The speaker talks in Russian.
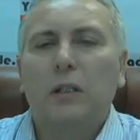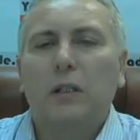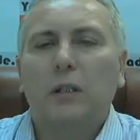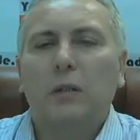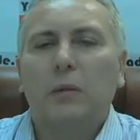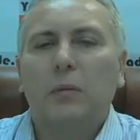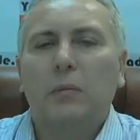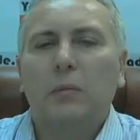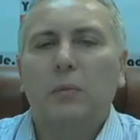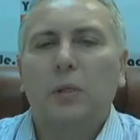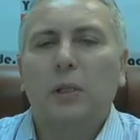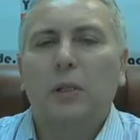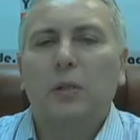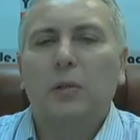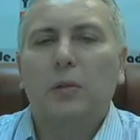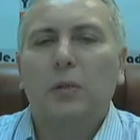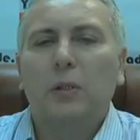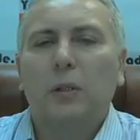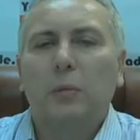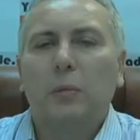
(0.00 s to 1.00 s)

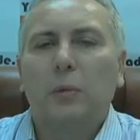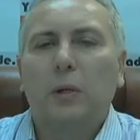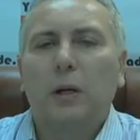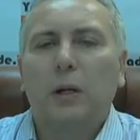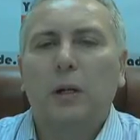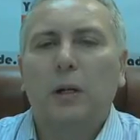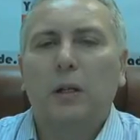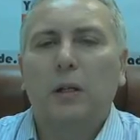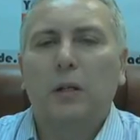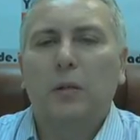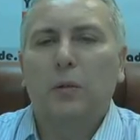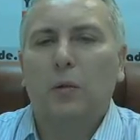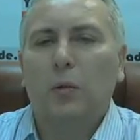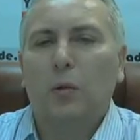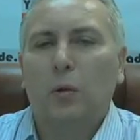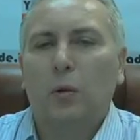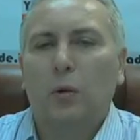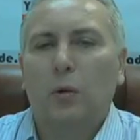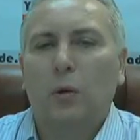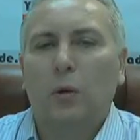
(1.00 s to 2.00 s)
миллиона баррелей.
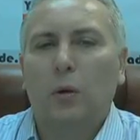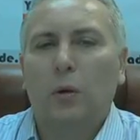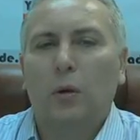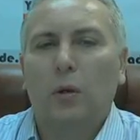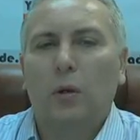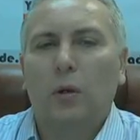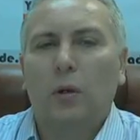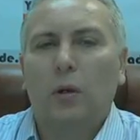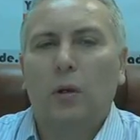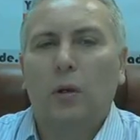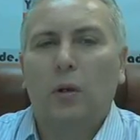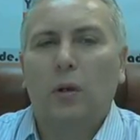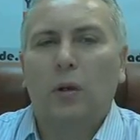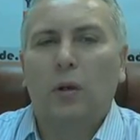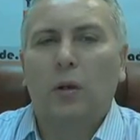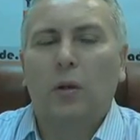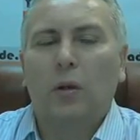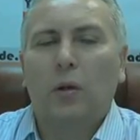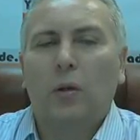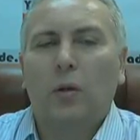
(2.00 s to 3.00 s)
О,
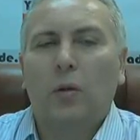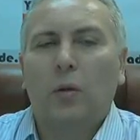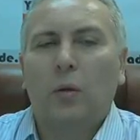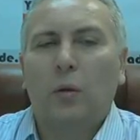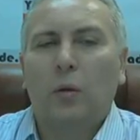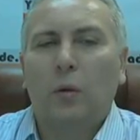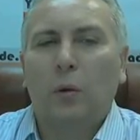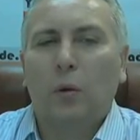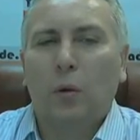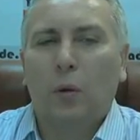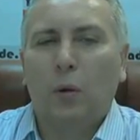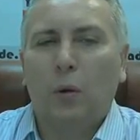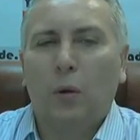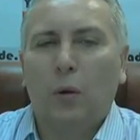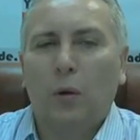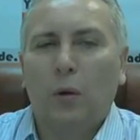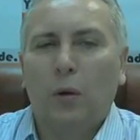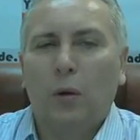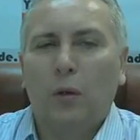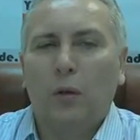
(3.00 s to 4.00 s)
о,
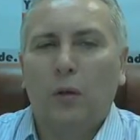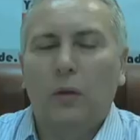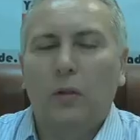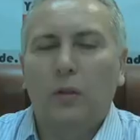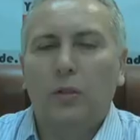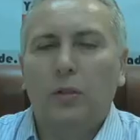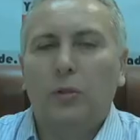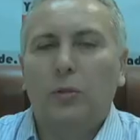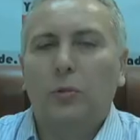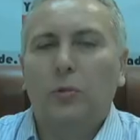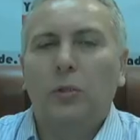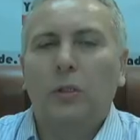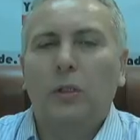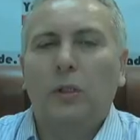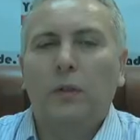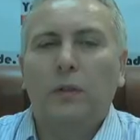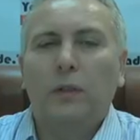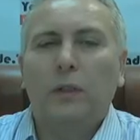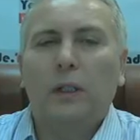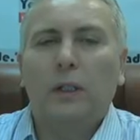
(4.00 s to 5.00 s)
и что, нефть
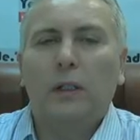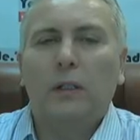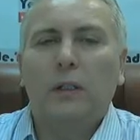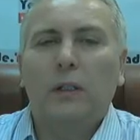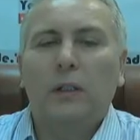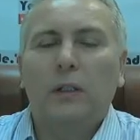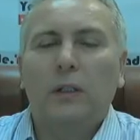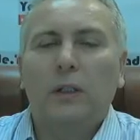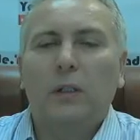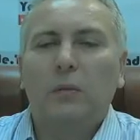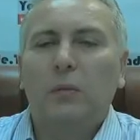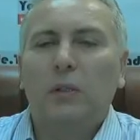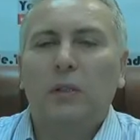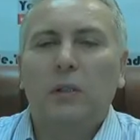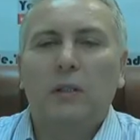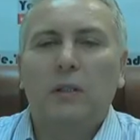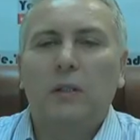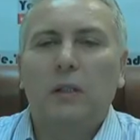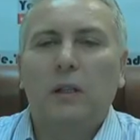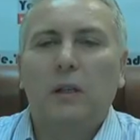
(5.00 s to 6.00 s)
на этой теме не
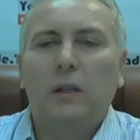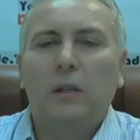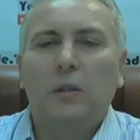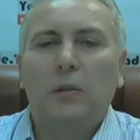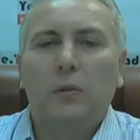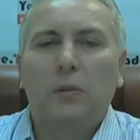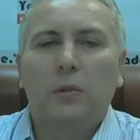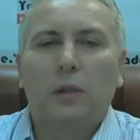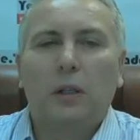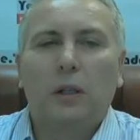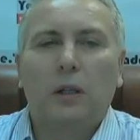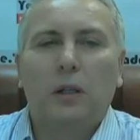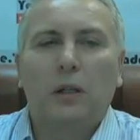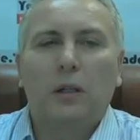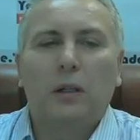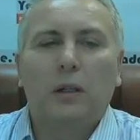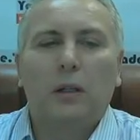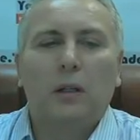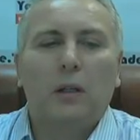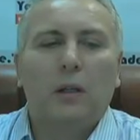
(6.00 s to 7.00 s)
стрельнула?
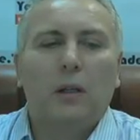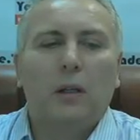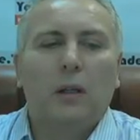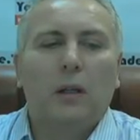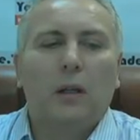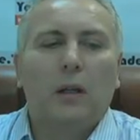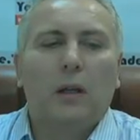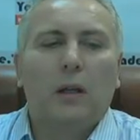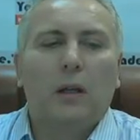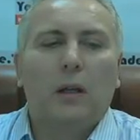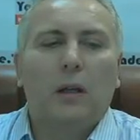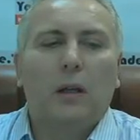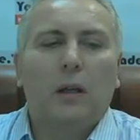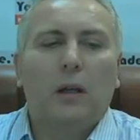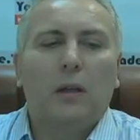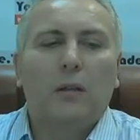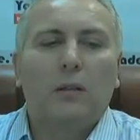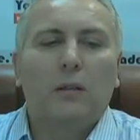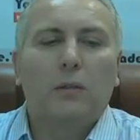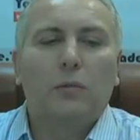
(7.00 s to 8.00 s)
А
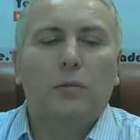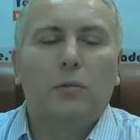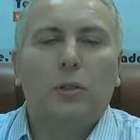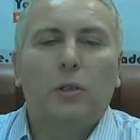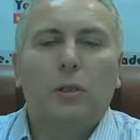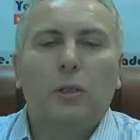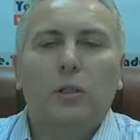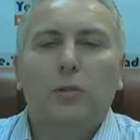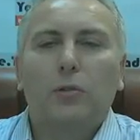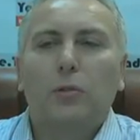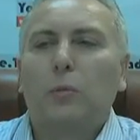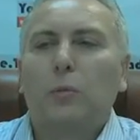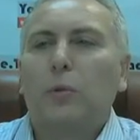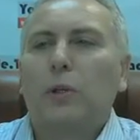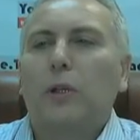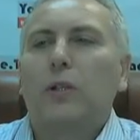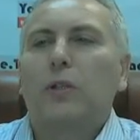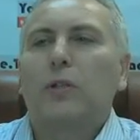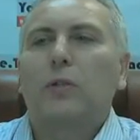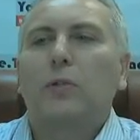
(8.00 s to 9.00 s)
слушайте, а что
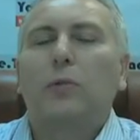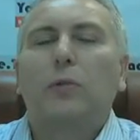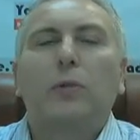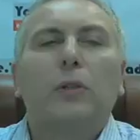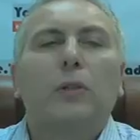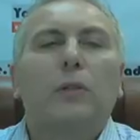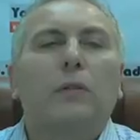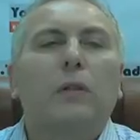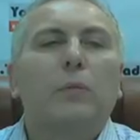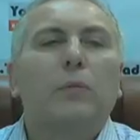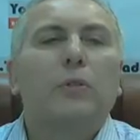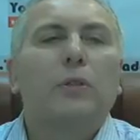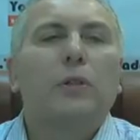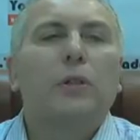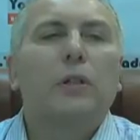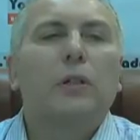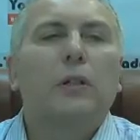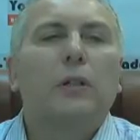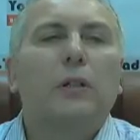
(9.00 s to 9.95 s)
происходит вообще?